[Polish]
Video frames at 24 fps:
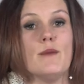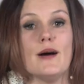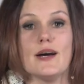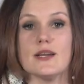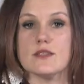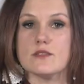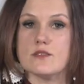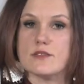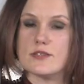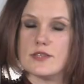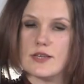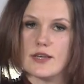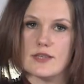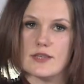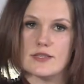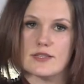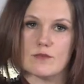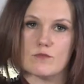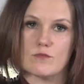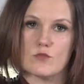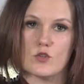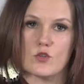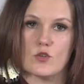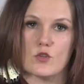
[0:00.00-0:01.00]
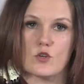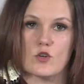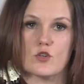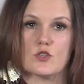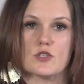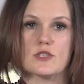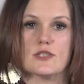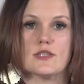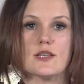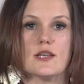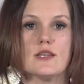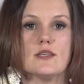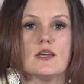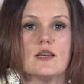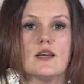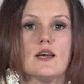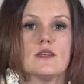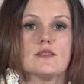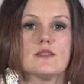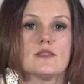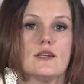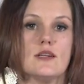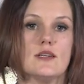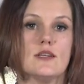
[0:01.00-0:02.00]
Bardzo zachęcam do
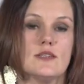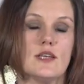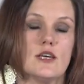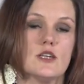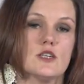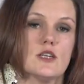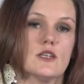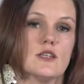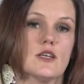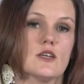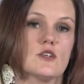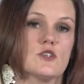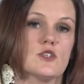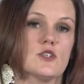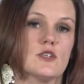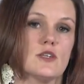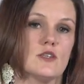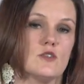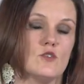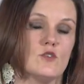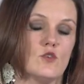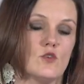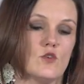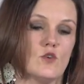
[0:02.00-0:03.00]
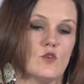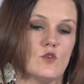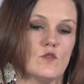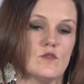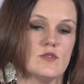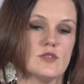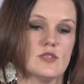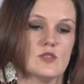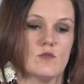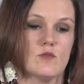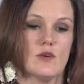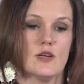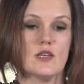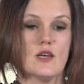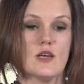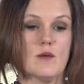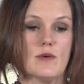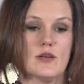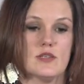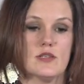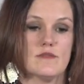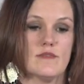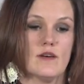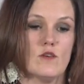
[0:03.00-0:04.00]
korzystania z kalendarza, także do wysyłania
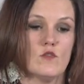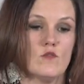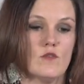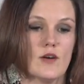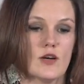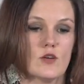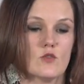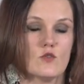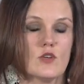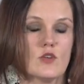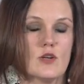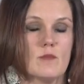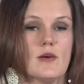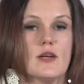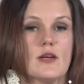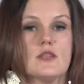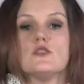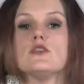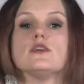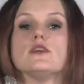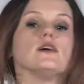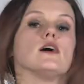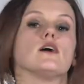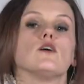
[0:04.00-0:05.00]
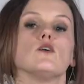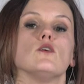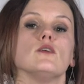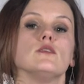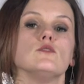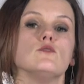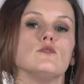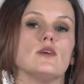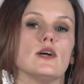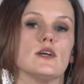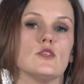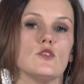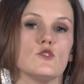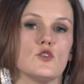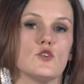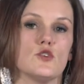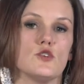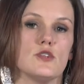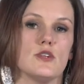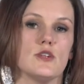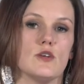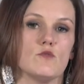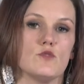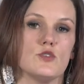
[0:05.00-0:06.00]
Państwa uwag, które macie jako edukatorzy
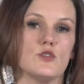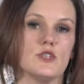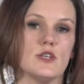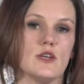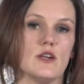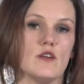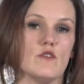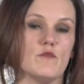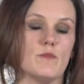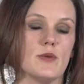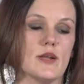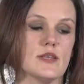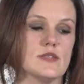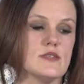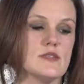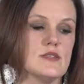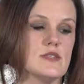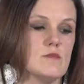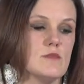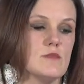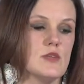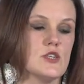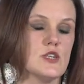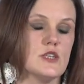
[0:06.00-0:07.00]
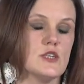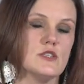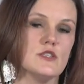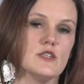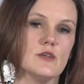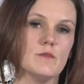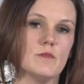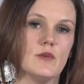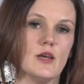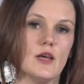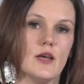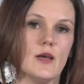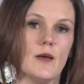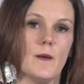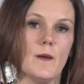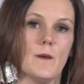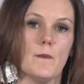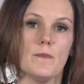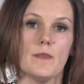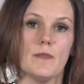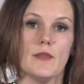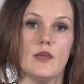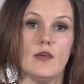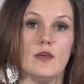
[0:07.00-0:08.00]
czy nauczyciele w pracy z tym narzędziem
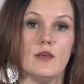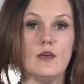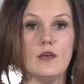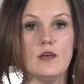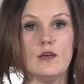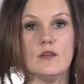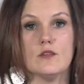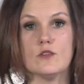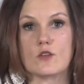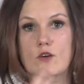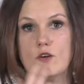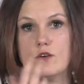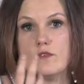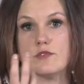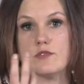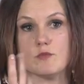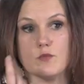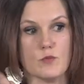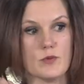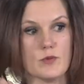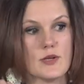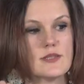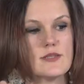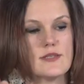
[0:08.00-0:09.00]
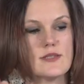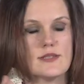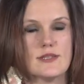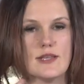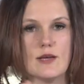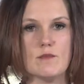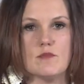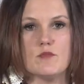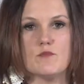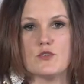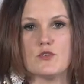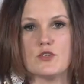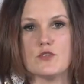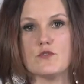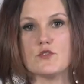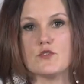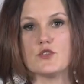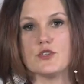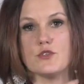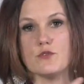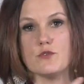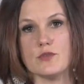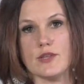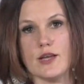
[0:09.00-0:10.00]
i do współpracy z nami przy
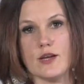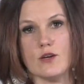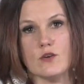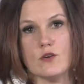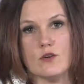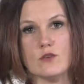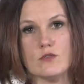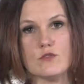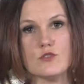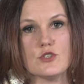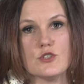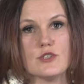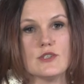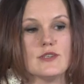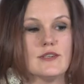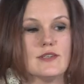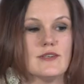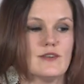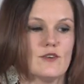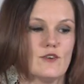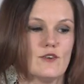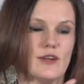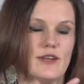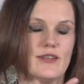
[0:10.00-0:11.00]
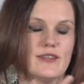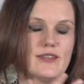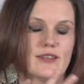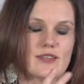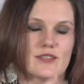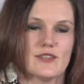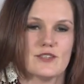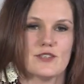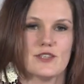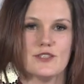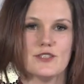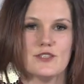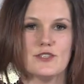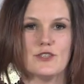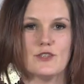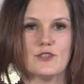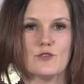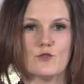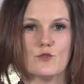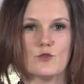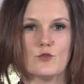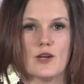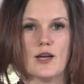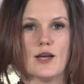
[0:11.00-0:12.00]
tworzeniu tego czy kolejnych narzędzi,
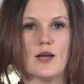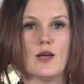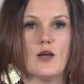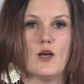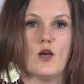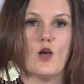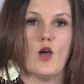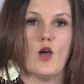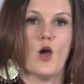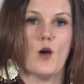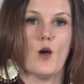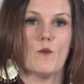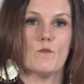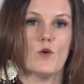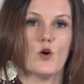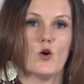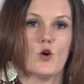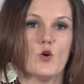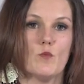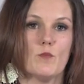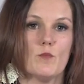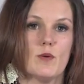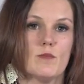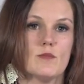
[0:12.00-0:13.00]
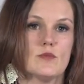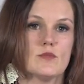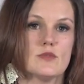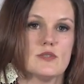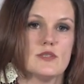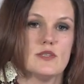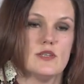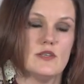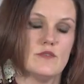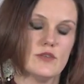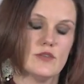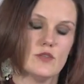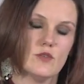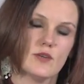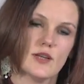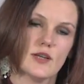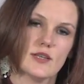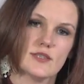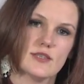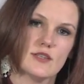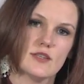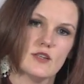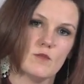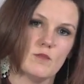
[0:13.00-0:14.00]
które mogą pomóc i w
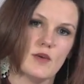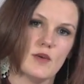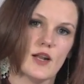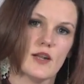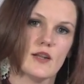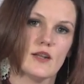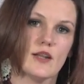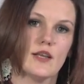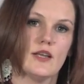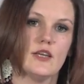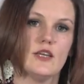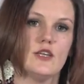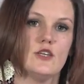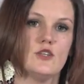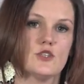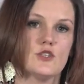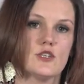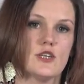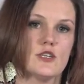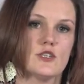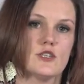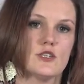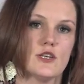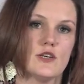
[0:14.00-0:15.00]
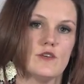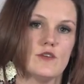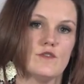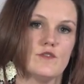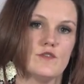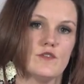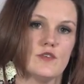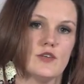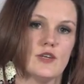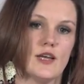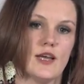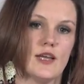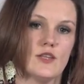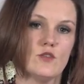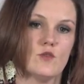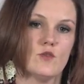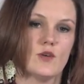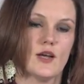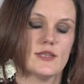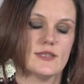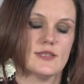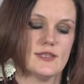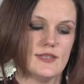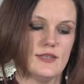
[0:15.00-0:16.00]
edukacji globalnej, i szerzej w
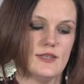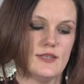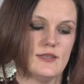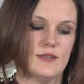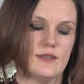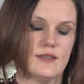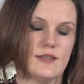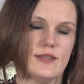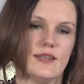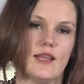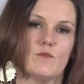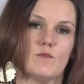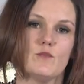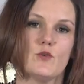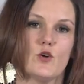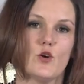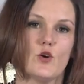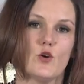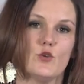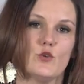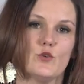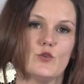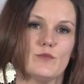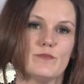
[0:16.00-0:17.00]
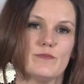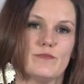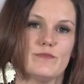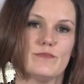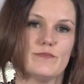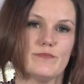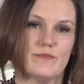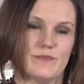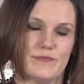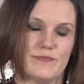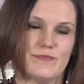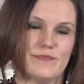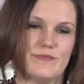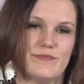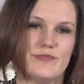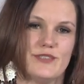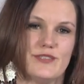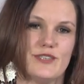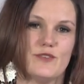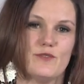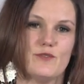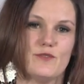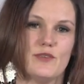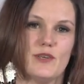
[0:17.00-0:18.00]
edukacji dla pokoju.
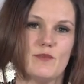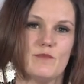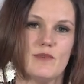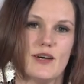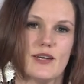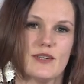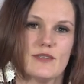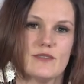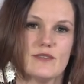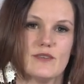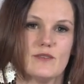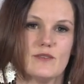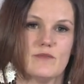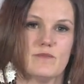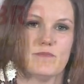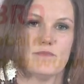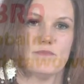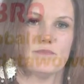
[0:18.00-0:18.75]
Dziękuję bardzo.